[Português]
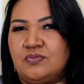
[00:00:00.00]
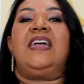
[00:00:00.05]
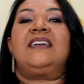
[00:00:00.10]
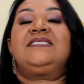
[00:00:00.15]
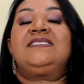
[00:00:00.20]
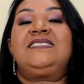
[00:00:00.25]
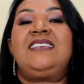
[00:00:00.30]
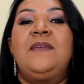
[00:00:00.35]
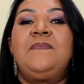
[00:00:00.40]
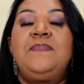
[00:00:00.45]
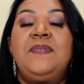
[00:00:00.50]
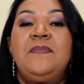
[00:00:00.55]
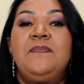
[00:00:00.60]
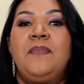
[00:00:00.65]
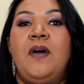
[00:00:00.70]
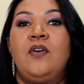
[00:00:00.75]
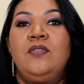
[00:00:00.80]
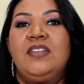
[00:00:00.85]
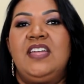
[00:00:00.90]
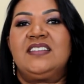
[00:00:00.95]
é sempre
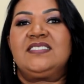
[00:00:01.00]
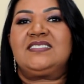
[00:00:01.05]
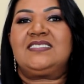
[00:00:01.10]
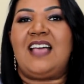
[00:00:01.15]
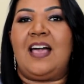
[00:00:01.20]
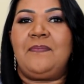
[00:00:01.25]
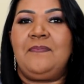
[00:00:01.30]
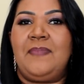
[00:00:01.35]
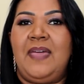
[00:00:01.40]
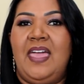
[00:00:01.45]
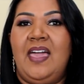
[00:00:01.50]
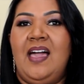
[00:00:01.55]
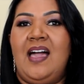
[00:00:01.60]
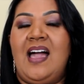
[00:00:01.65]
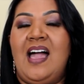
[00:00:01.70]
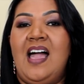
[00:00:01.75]
bom né, saber